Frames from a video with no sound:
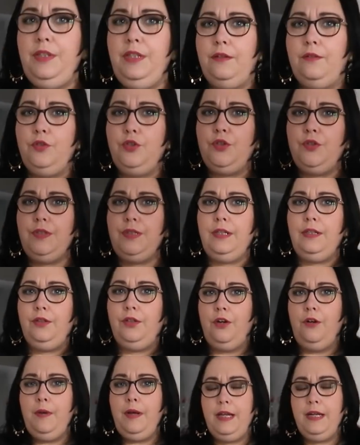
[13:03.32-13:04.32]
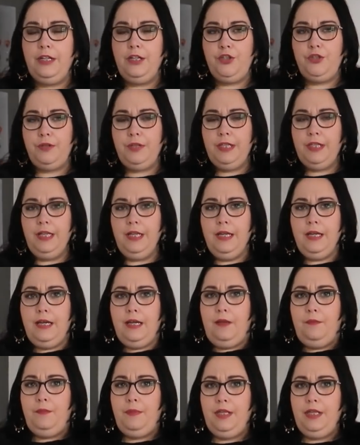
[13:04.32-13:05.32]
me dérange dans cette robe. Elle est jolie,
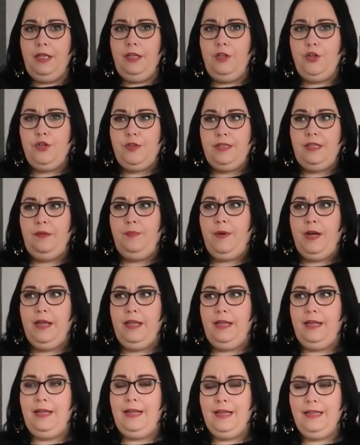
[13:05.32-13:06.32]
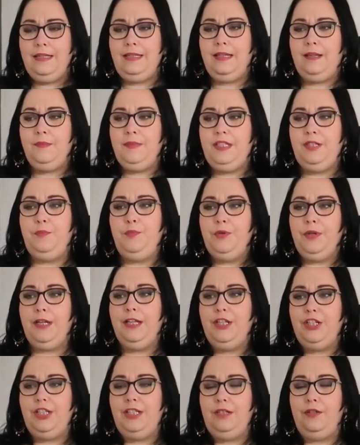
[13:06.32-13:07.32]
mais je sais pas. Là, c'est un petit peu
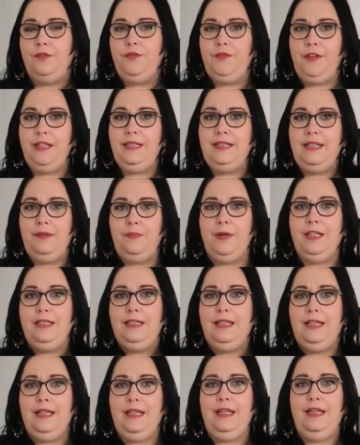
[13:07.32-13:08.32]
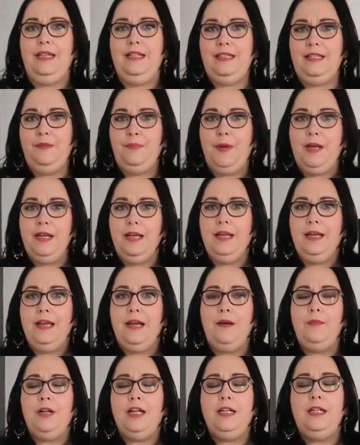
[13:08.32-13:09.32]
rigide en fait. C'est pas très... Et c'est pas
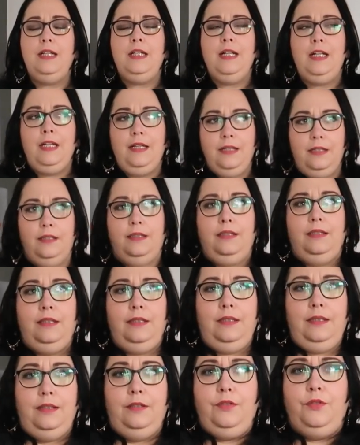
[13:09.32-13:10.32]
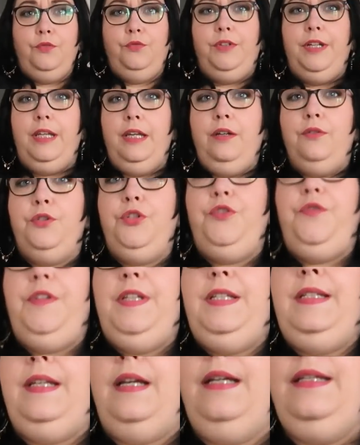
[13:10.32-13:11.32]
agréable. quand vous voyez, quand je
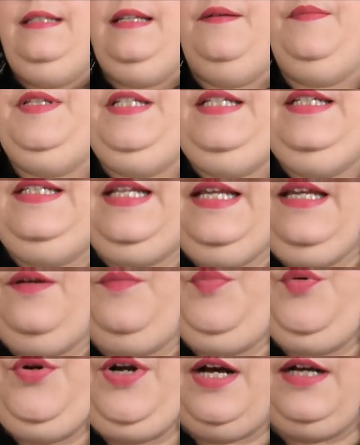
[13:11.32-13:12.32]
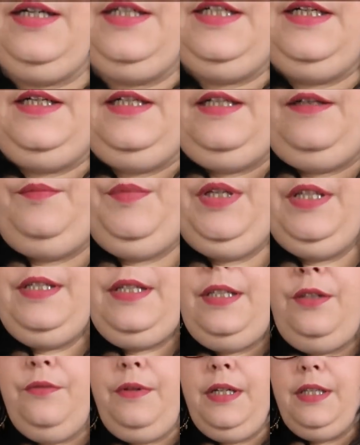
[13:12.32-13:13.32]
fais ça, ça me cisaille un peu là. Mais
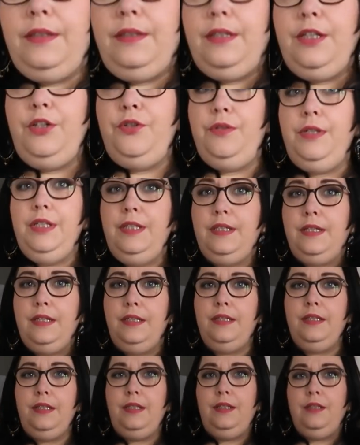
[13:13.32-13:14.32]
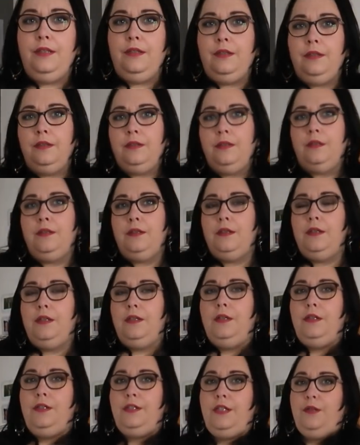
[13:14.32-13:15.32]
sinon, elle est très jolie celle-ci.
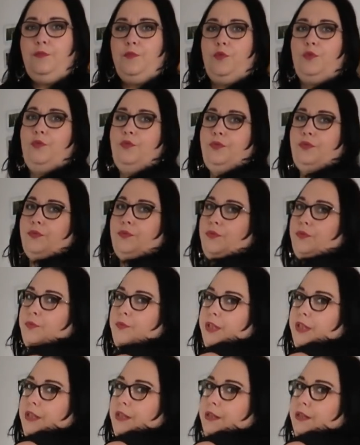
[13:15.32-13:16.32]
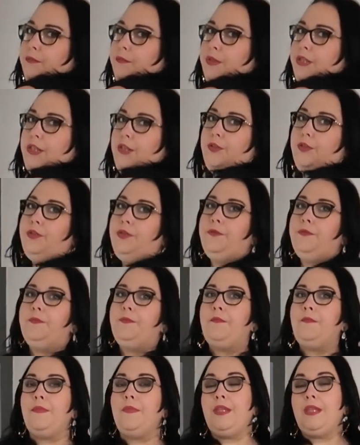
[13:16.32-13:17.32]
J'aime beaucoup son tombé. Mignonne.
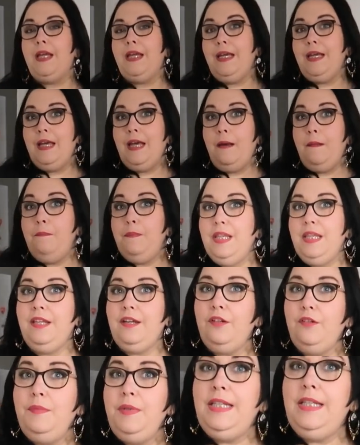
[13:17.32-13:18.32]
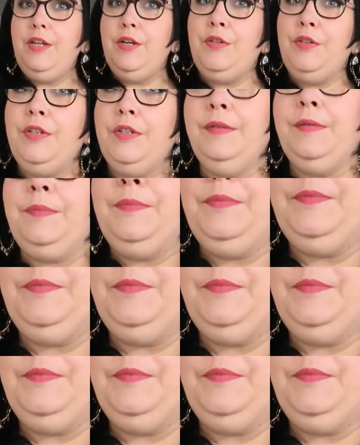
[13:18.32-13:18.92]
Mignonne, mignonne.